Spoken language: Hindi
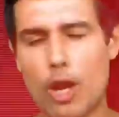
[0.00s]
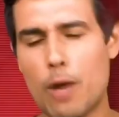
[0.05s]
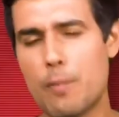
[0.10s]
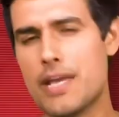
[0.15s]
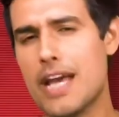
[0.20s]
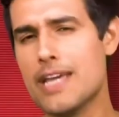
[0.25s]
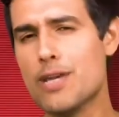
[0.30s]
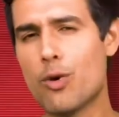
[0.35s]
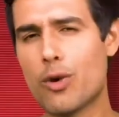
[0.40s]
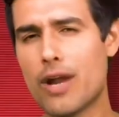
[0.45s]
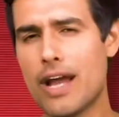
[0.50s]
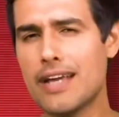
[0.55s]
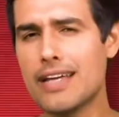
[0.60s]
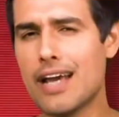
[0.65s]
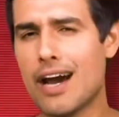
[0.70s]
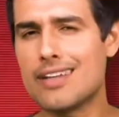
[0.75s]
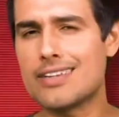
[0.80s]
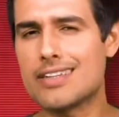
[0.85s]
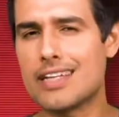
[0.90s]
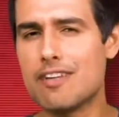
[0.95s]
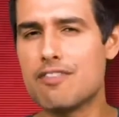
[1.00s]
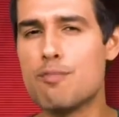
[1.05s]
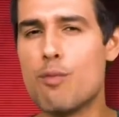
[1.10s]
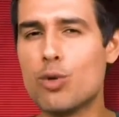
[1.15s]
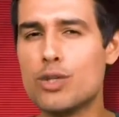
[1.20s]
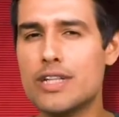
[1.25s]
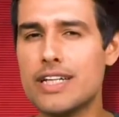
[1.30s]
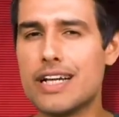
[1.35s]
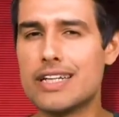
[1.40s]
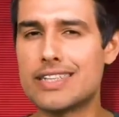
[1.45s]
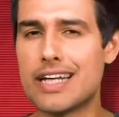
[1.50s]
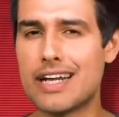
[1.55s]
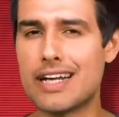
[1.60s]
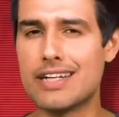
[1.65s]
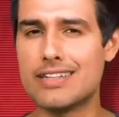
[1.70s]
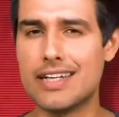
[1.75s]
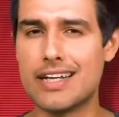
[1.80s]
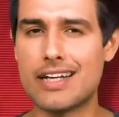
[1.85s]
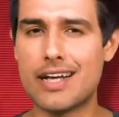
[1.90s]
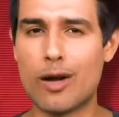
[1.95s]
और अब यही हो रहा है कि हर तरफ मोदी का
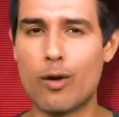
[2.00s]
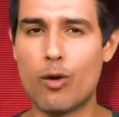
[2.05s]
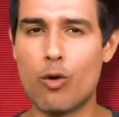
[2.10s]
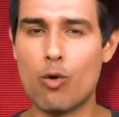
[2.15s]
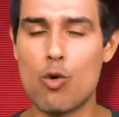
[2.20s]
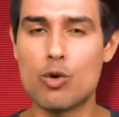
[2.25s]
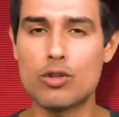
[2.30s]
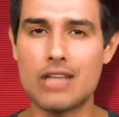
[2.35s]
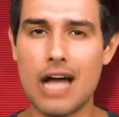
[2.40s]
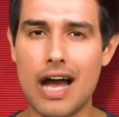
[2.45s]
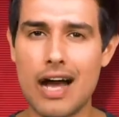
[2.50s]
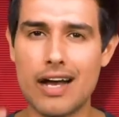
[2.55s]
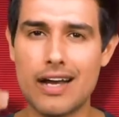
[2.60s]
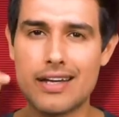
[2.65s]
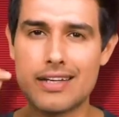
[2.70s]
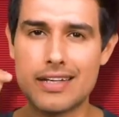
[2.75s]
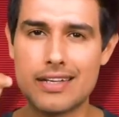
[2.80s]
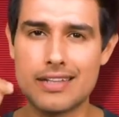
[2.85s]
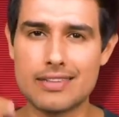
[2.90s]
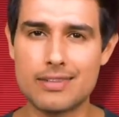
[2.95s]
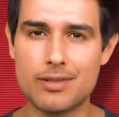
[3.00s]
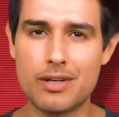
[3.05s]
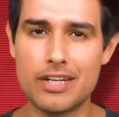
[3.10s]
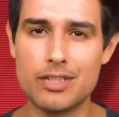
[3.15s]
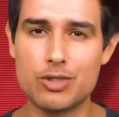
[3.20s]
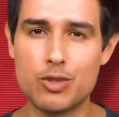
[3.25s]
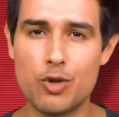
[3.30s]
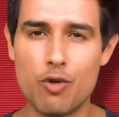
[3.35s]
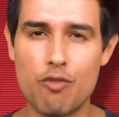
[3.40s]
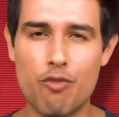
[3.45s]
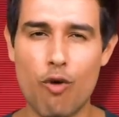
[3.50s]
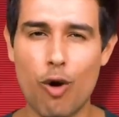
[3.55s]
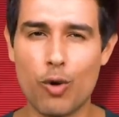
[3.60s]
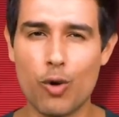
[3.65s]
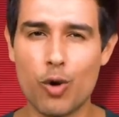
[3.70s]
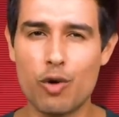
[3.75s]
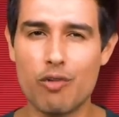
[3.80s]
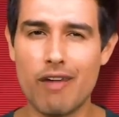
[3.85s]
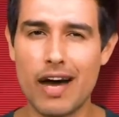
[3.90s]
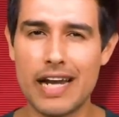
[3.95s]
चेहरा देखकर लोग उकता गए हैं और ये जो वॉर
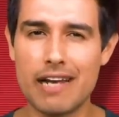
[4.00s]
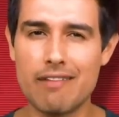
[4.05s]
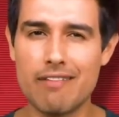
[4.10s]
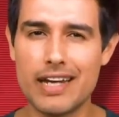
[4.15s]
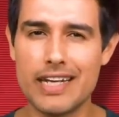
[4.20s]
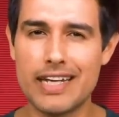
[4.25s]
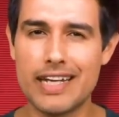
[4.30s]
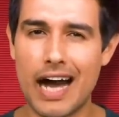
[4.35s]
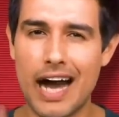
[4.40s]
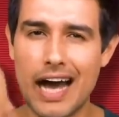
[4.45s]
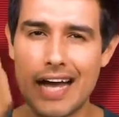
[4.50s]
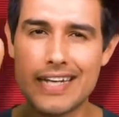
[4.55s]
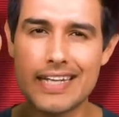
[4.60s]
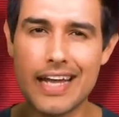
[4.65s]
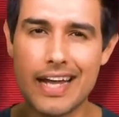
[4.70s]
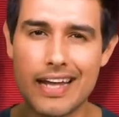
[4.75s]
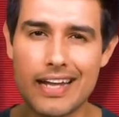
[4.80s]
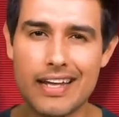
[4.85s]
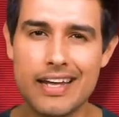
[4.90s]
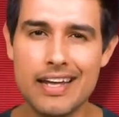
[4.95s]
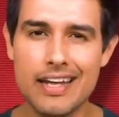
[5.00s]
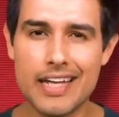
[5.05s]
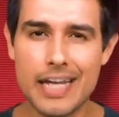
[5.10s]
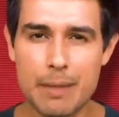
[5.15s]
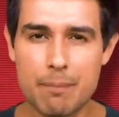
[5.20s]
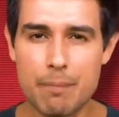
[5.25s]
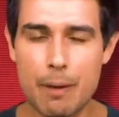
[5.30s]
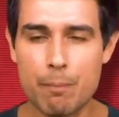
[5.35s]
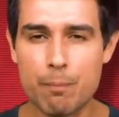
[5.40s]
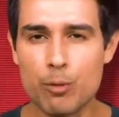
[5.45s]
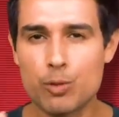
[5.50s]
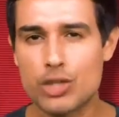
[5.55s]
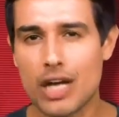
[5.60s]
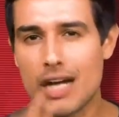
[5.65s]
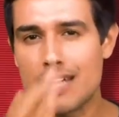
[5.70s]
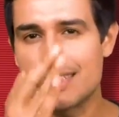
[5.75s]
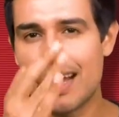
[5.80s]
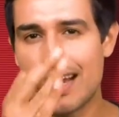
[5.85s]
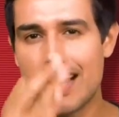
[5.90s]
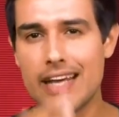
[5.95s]
रुकवाने वाली कहानियां हैं इन पर
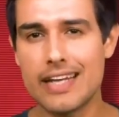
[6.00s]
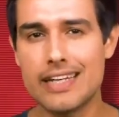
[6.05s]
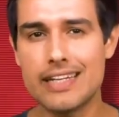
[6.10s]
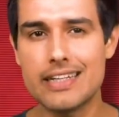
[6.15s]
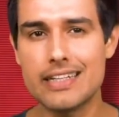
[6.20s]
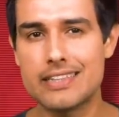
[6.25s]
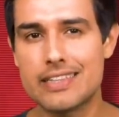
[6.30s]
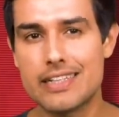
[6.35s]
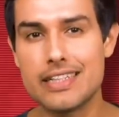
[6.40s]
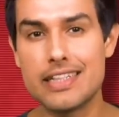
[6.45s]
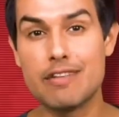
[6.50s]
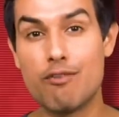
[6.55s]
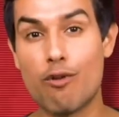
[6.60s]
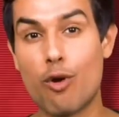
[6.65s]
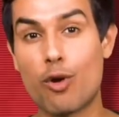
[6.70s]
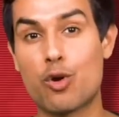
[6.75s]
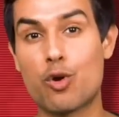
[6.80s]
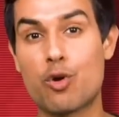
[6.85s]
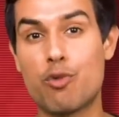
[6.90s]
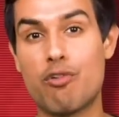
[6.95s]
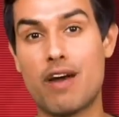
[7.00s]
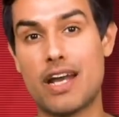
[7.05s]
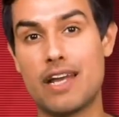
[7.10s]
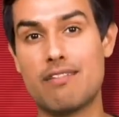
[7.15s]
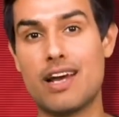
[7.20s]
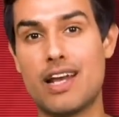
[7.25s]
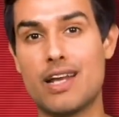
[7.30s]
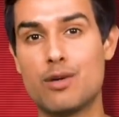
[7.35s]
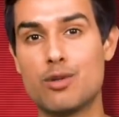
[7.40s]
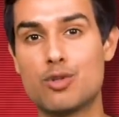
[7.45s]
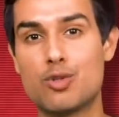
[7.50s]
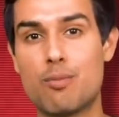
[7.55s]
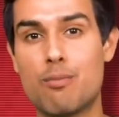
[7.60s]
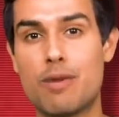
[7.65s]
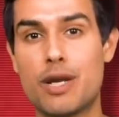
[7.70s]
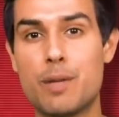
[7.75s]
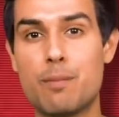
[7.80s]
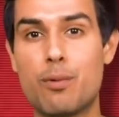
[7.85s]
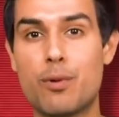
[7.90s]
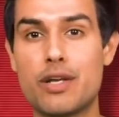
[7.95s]
पूछा जा रहा है कि इतनी ही वॉर रुकवाने वाले हो तो
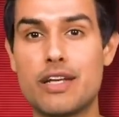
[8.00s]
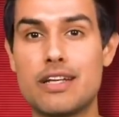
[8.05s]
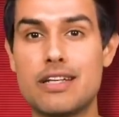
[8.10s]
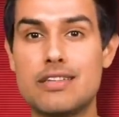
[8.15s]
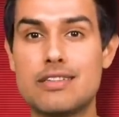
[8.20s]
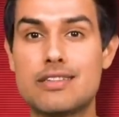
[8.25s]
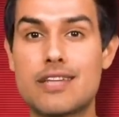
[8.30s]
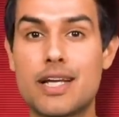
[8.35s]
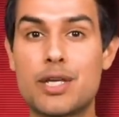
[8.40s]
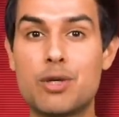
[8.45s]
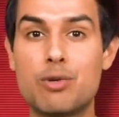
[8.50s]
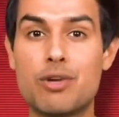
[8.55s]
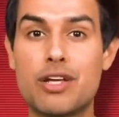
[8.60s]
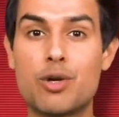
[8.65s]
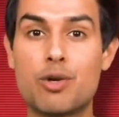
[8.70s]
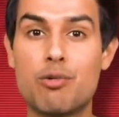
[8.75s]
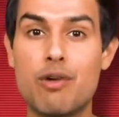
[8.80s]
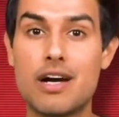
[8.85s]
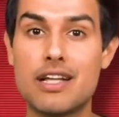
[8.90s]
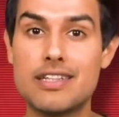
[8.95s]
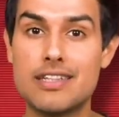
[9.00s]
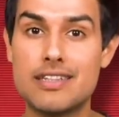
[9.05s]
मणिपुर की हिंसा क्यों नहीं रुकवा